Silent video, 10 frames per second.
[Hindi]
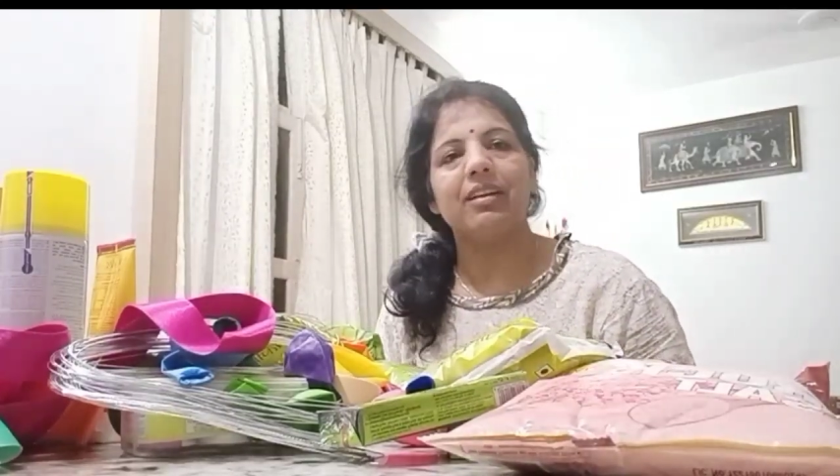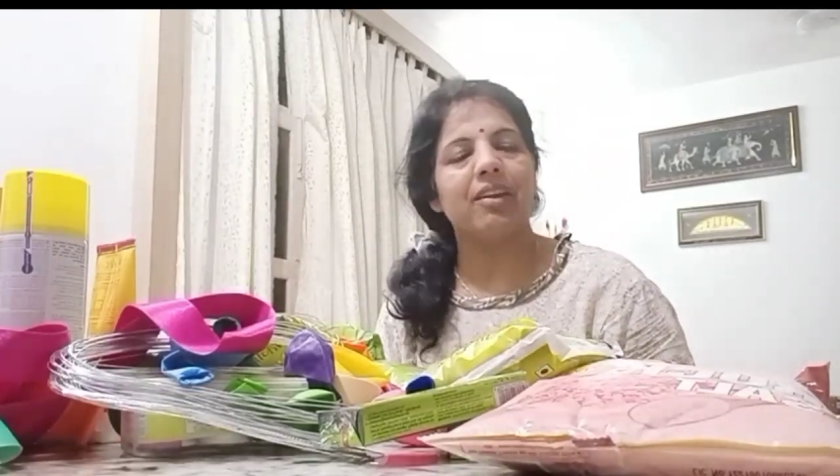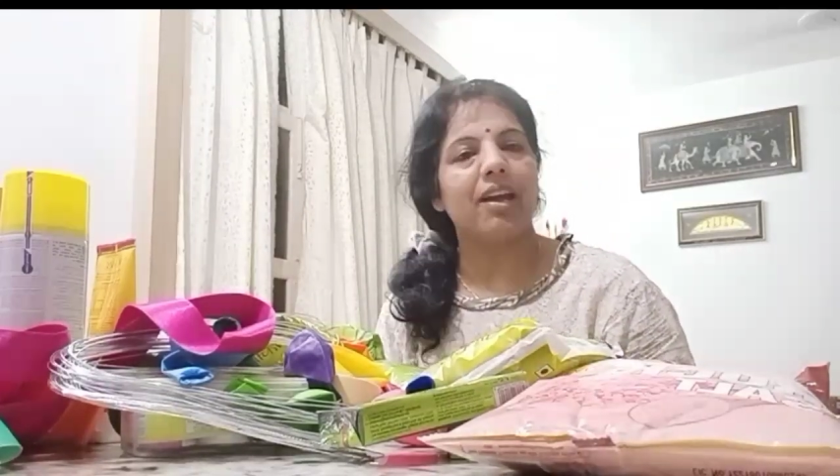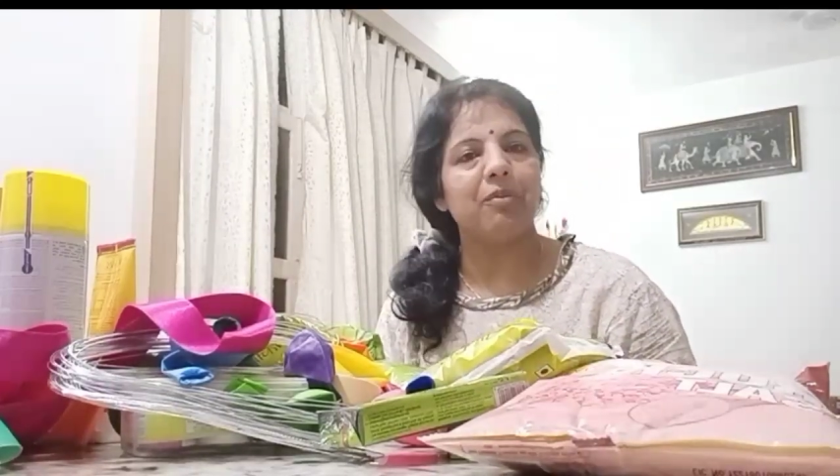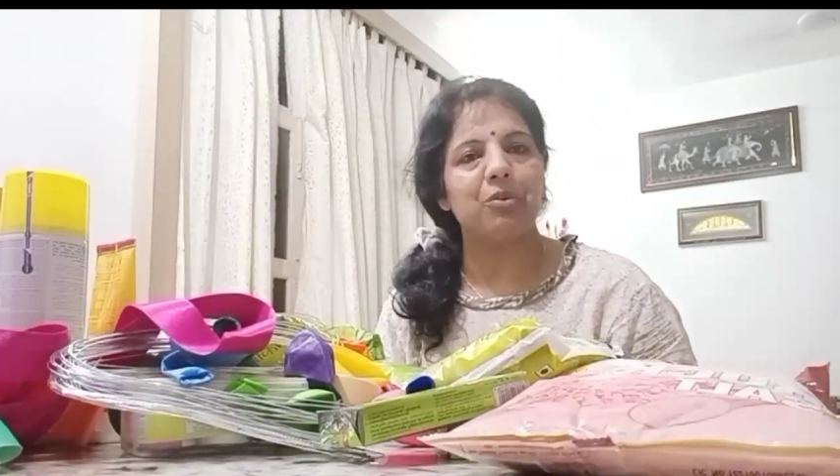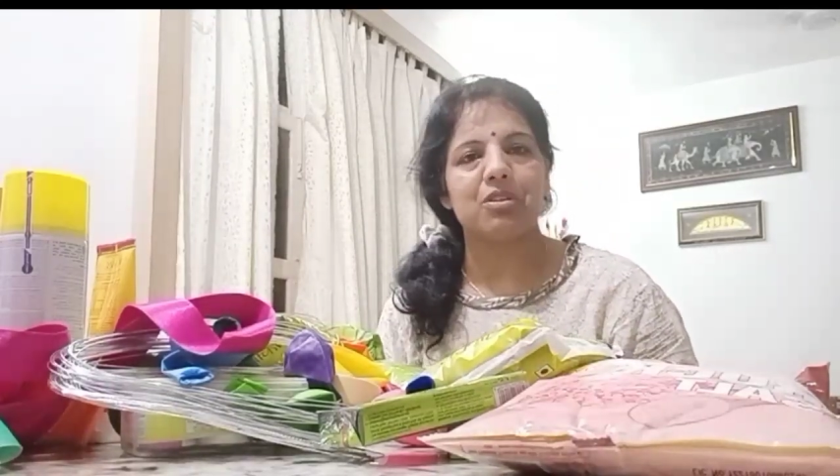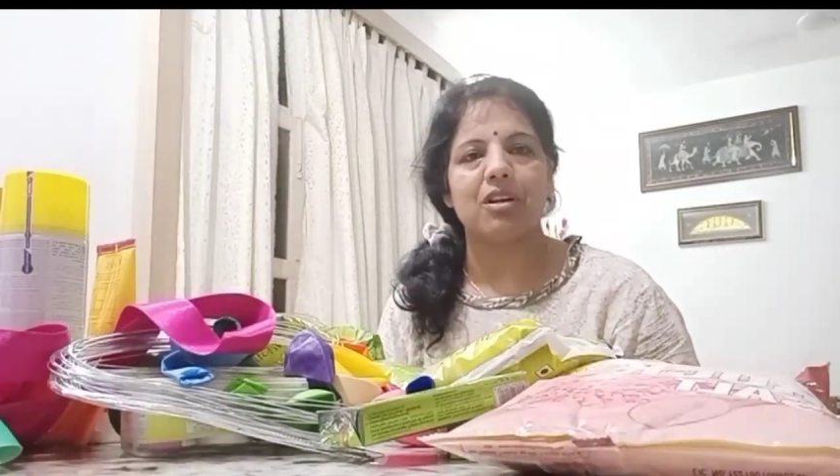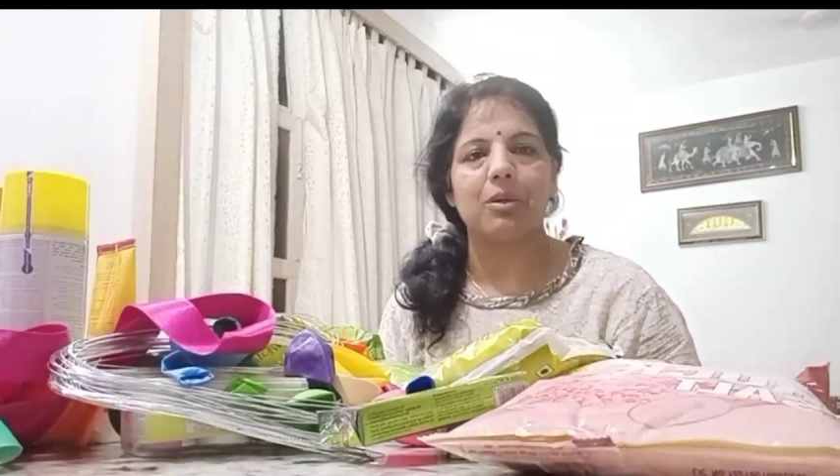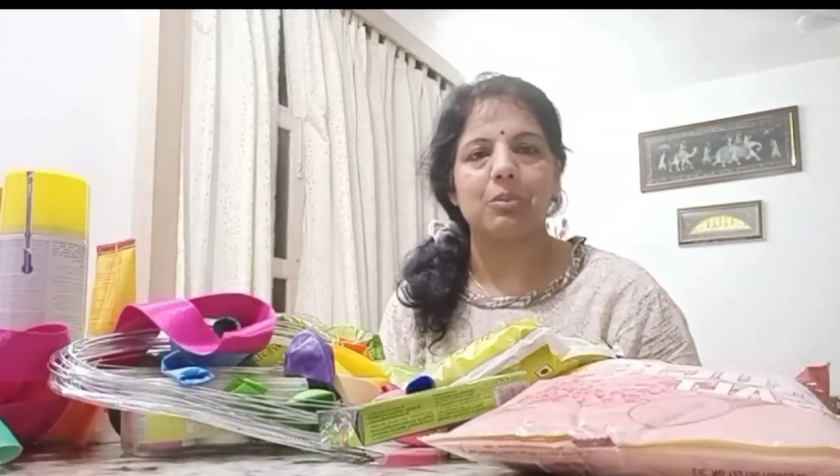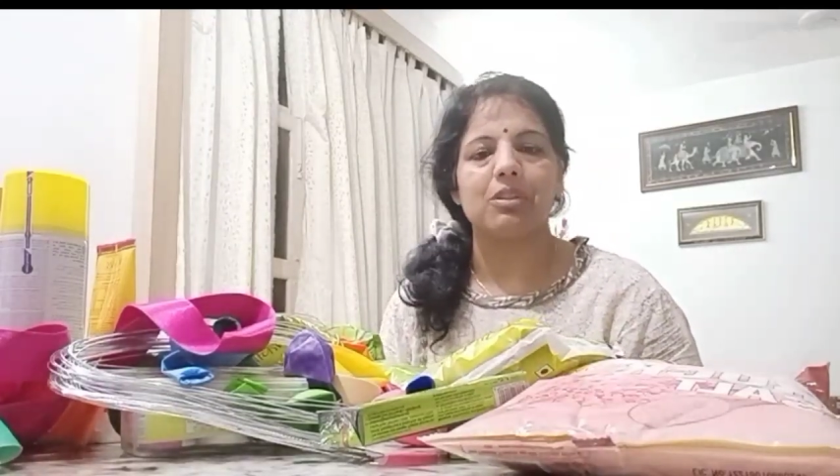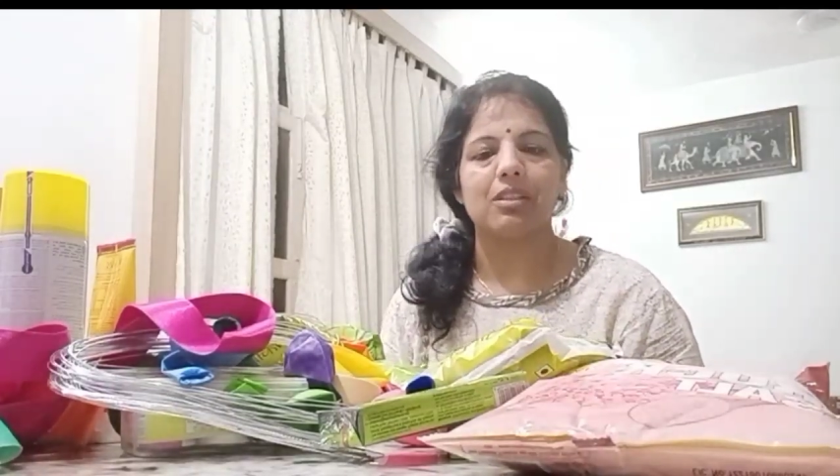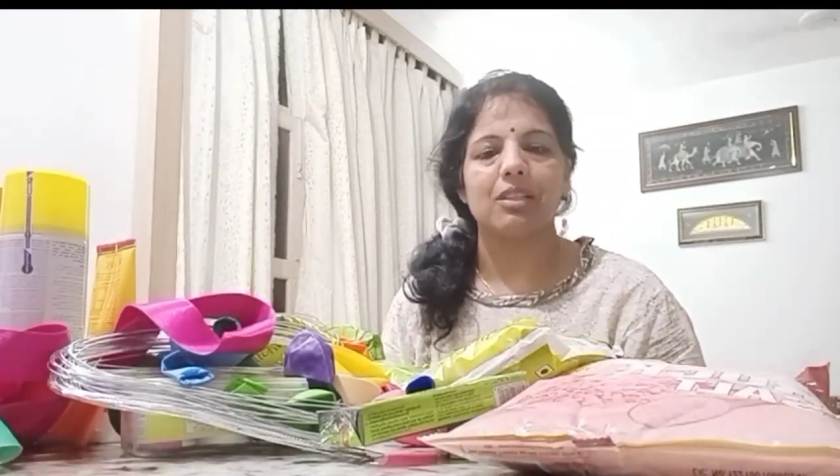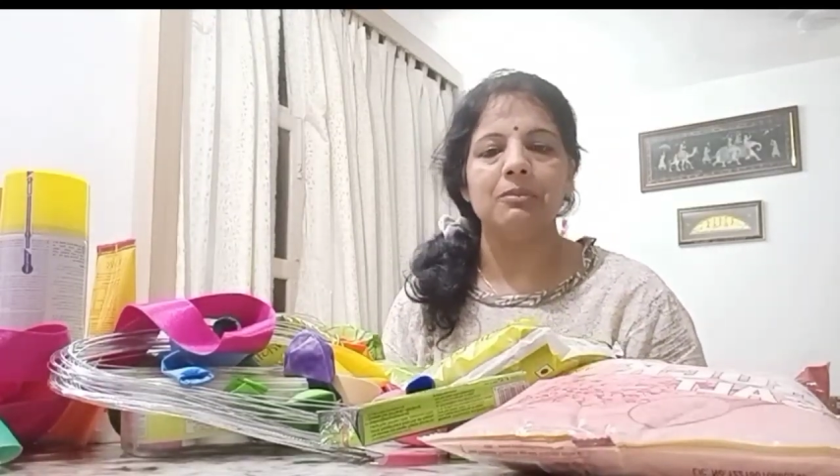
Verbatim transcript: है वो स्टार्ट हो जाता